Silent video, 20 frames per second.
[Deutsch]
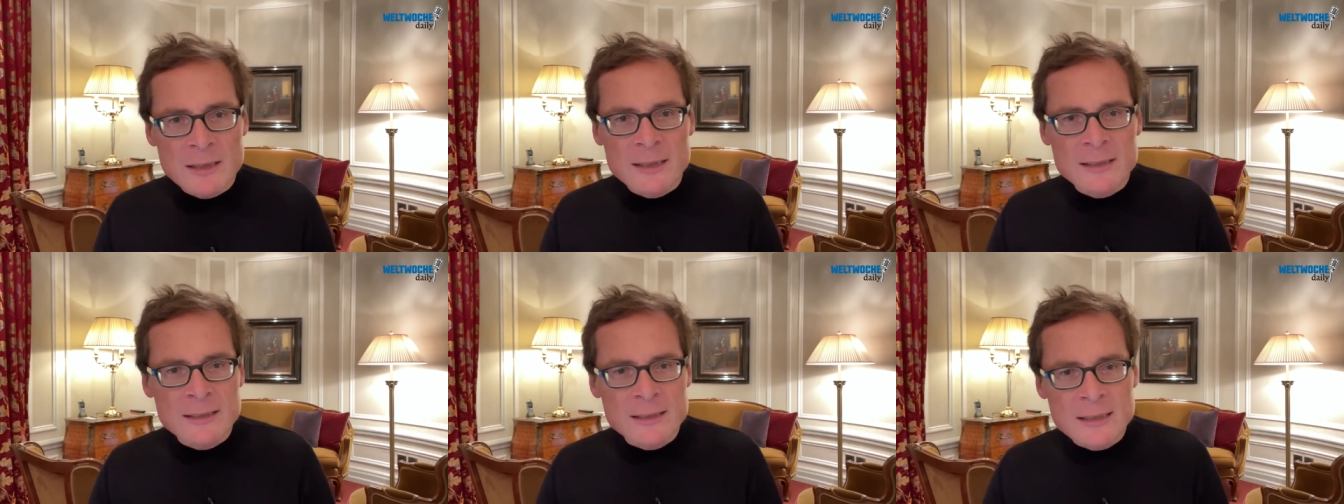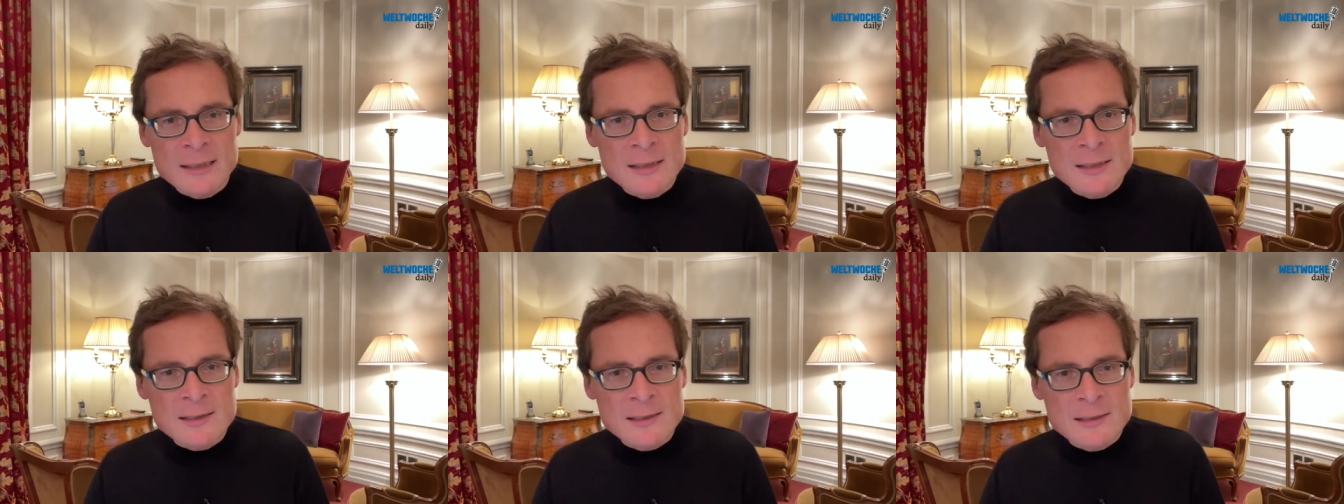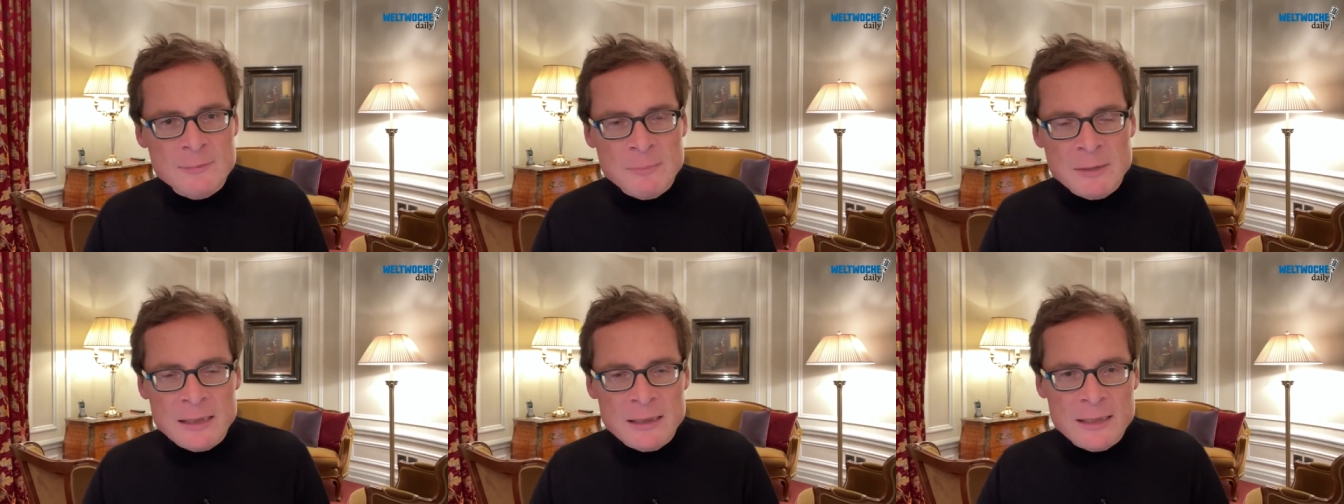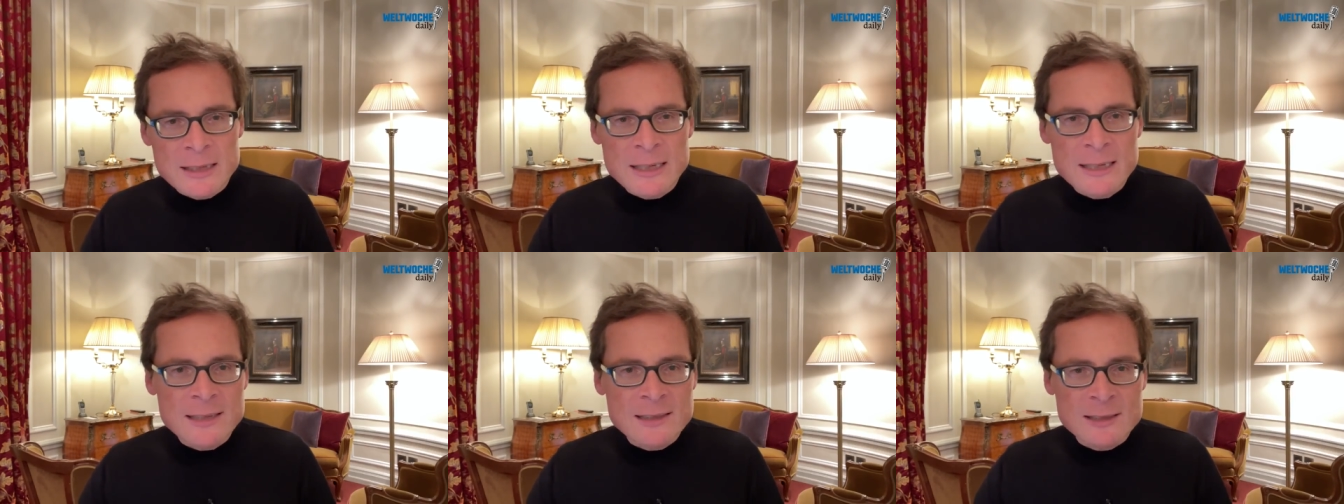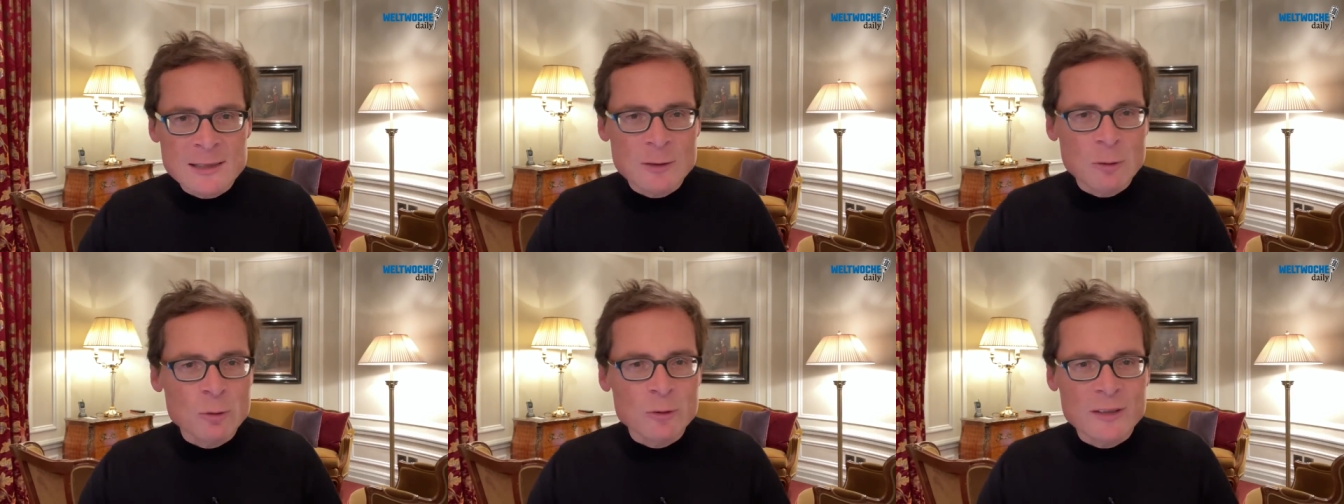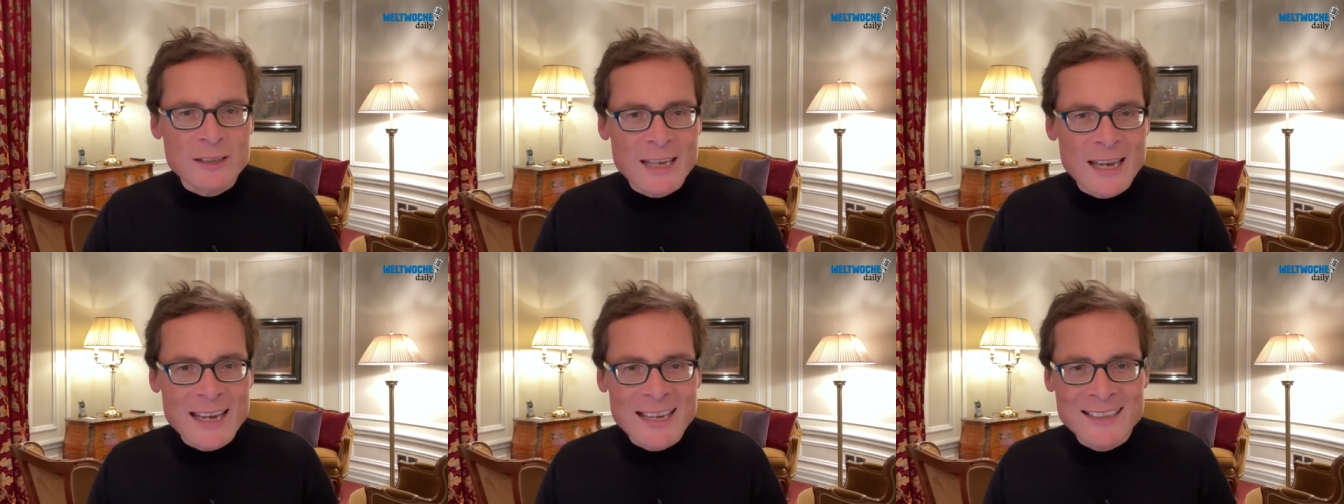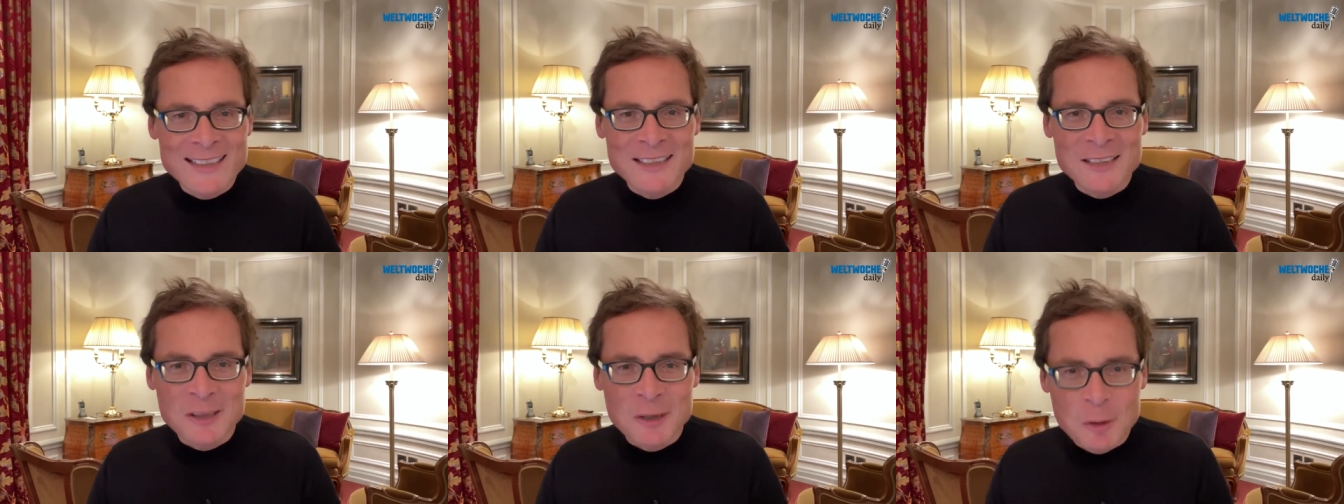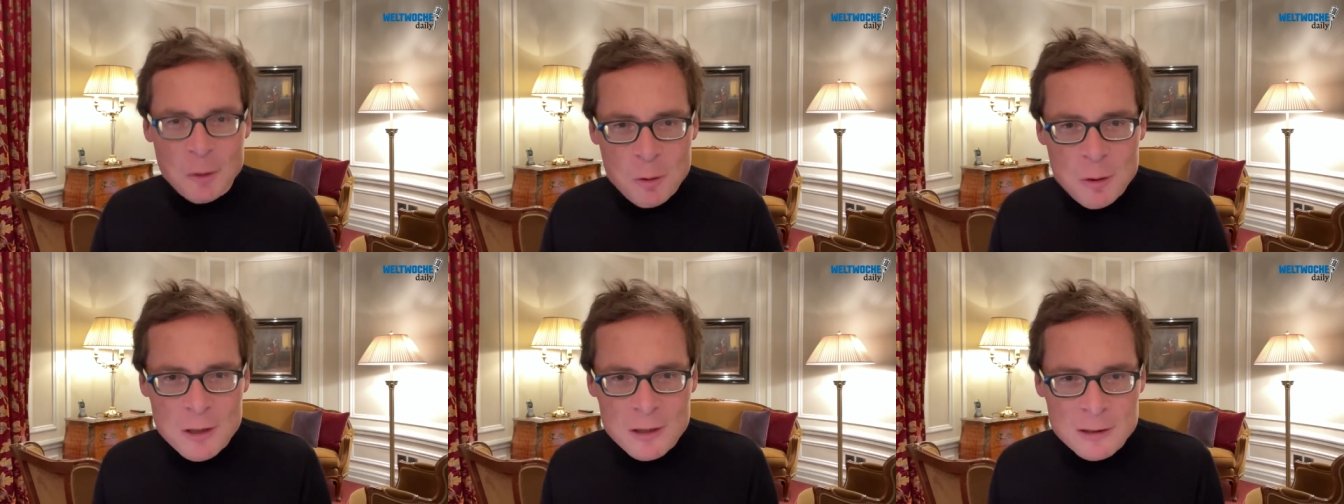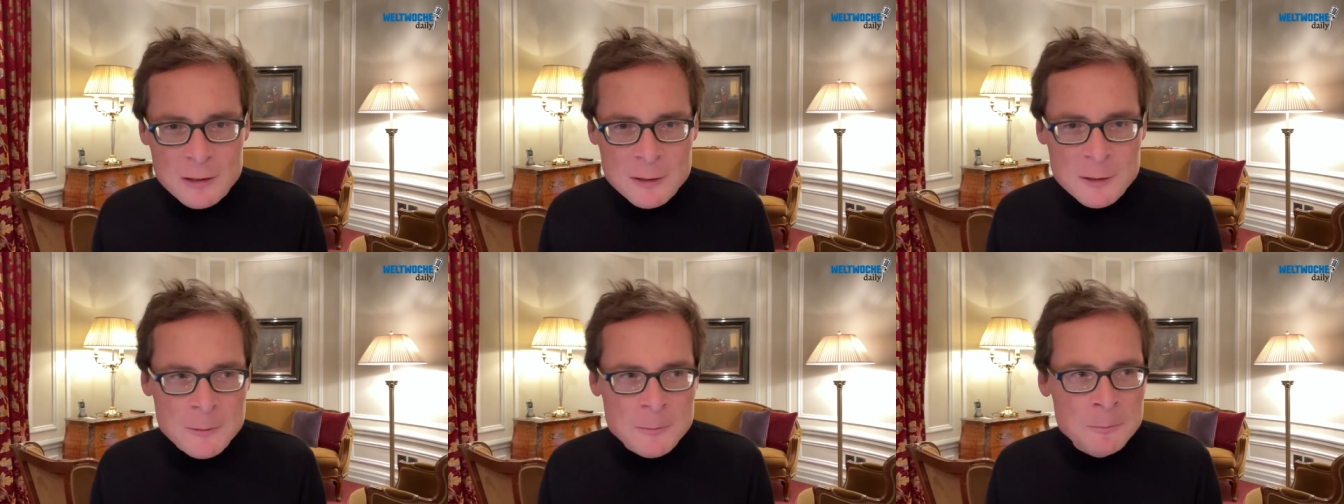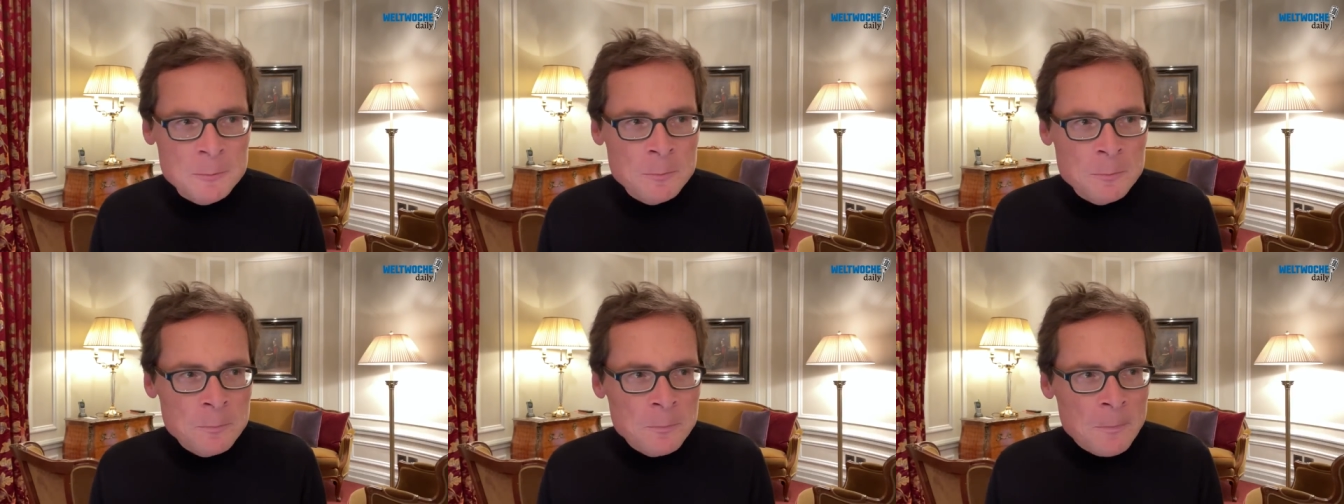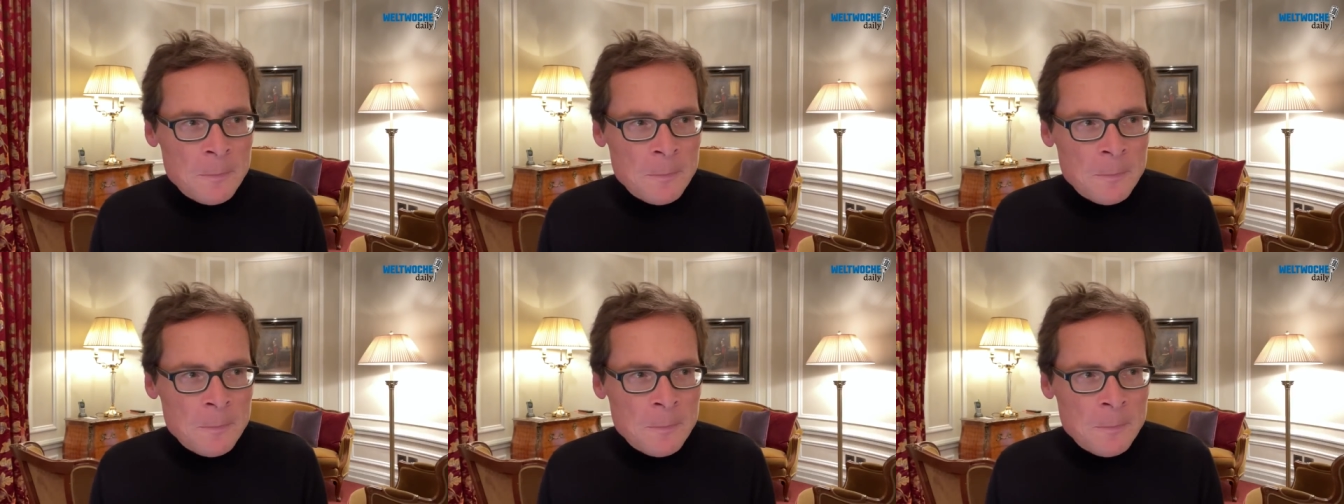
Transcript: den dies, mit diesen und jenen kungeln.